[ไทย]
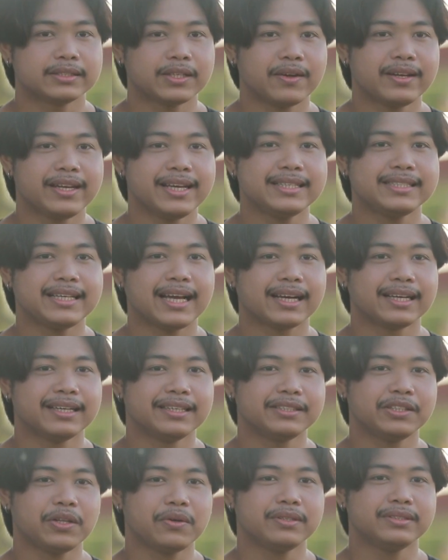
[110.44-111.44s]
ตอนนี้จาก
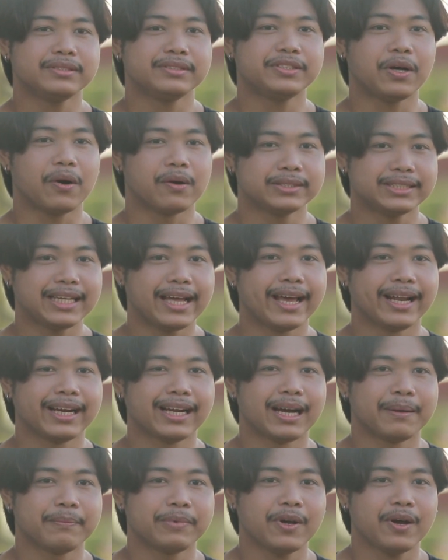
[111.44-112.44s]
เงินต้น2 0 0แสน
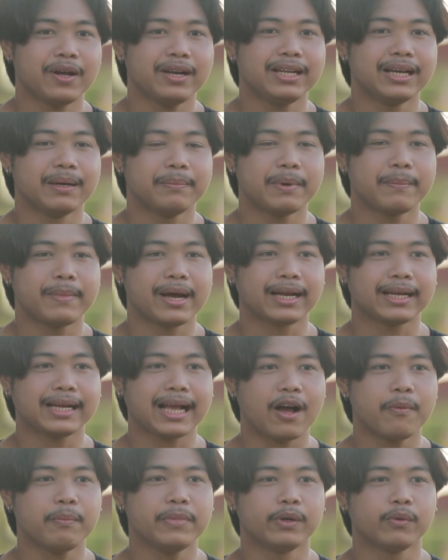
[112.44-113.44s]
ครับก็เหลือประมาณ
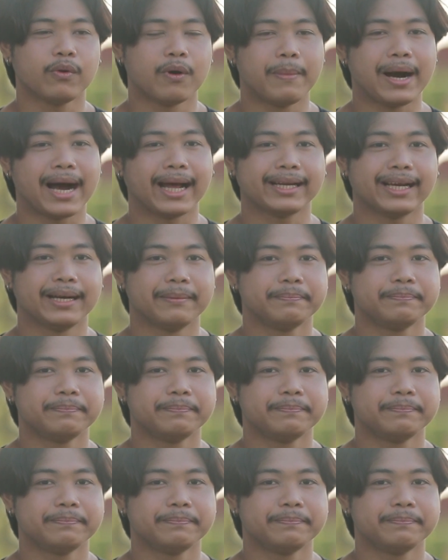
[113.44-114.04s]
90,000กว่าบาทค